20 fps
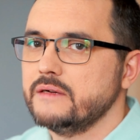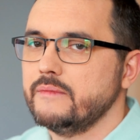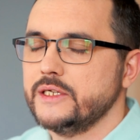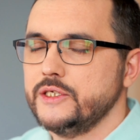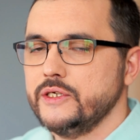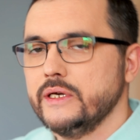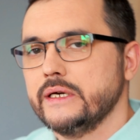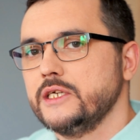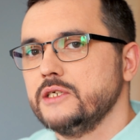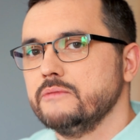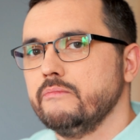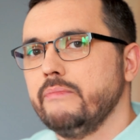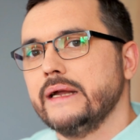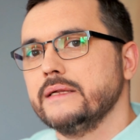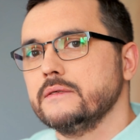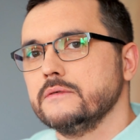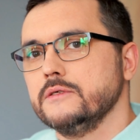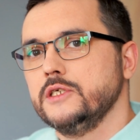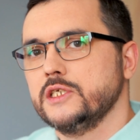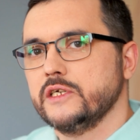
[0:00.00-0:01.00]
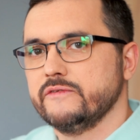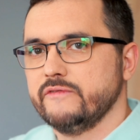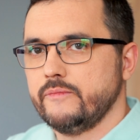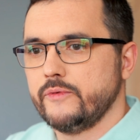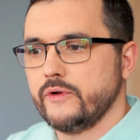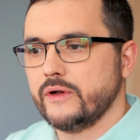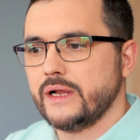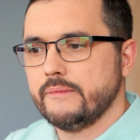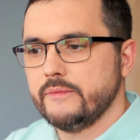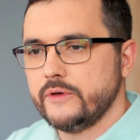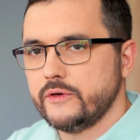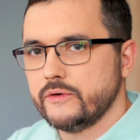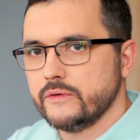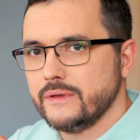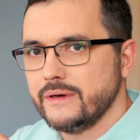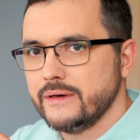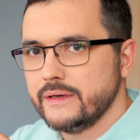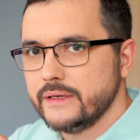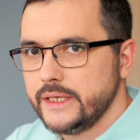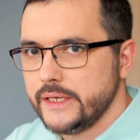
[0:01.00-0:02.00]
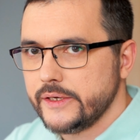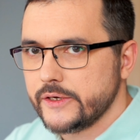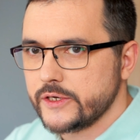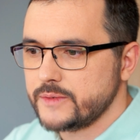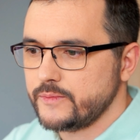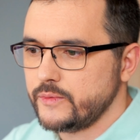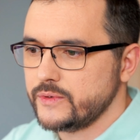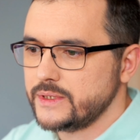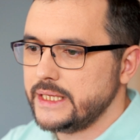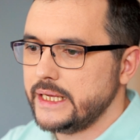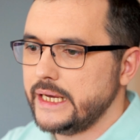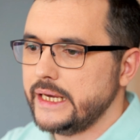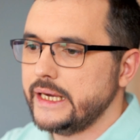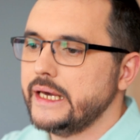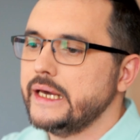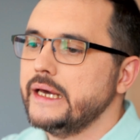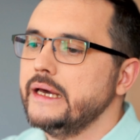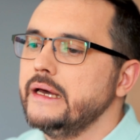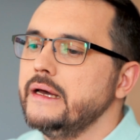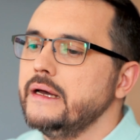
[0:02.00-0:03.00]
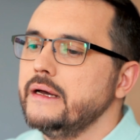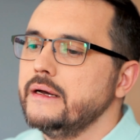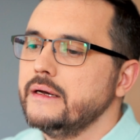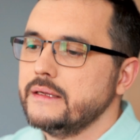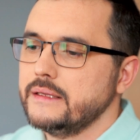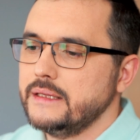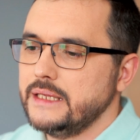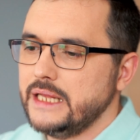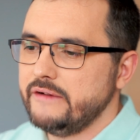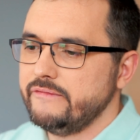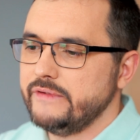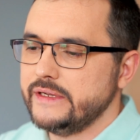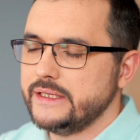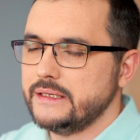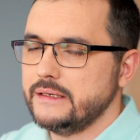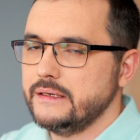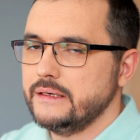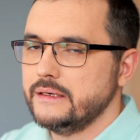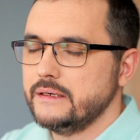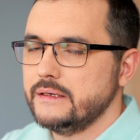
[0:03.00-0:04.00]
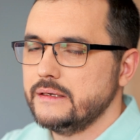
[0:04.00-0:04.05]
macie jakiś bardzo niszowy program i on nie rozpoznaje nawet